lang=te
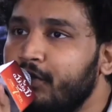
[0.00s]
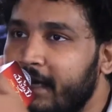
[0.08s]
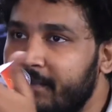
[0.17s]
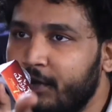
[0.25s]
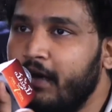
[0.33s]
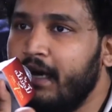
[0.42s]

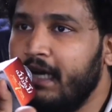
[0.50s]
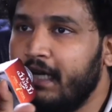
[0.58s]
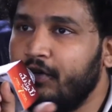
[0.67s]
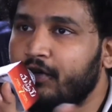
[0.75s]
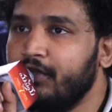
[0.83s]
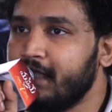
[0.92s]
డెబ్యూ
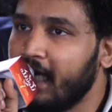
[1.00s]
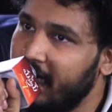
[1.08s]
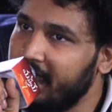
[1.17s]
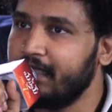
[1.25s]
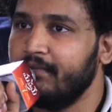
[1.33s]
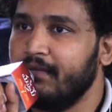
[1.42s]
అయ్యేటోళ్ళు చాలా
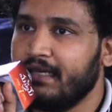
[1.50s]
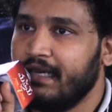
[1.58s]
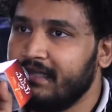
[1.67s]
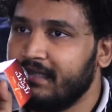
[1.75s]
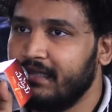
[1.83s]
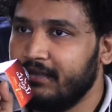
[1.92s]
సినిమాలు
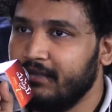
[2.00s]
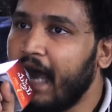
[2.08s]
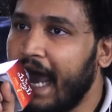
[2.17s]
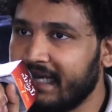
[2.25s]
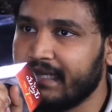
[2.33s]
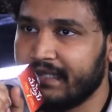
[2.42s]
చేస్తున్నారు
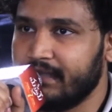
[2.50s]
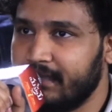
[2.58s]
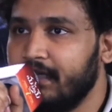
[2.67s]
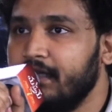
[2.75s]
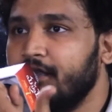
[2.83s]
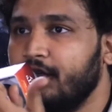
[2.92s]
యాక్టర్స్
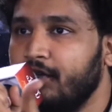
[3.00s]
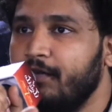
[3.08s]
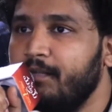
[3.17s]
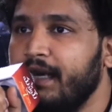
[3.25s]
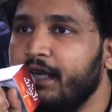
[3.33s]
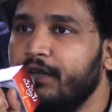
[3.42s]
సో hmm.
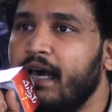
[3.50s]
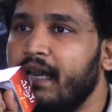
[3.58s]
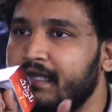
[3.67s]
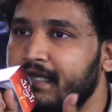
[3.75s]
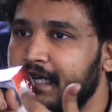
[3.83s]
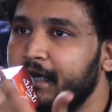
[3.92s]
మీరు అలా
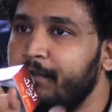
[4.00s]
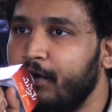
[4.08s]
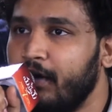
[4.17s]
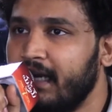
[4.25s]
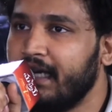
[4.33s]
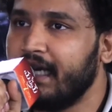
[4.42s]

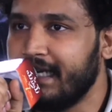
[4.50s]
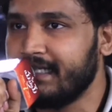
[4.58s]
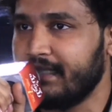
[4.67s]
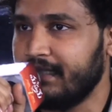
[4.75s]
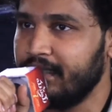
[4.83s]
చేయకపోవడానికి రీజన్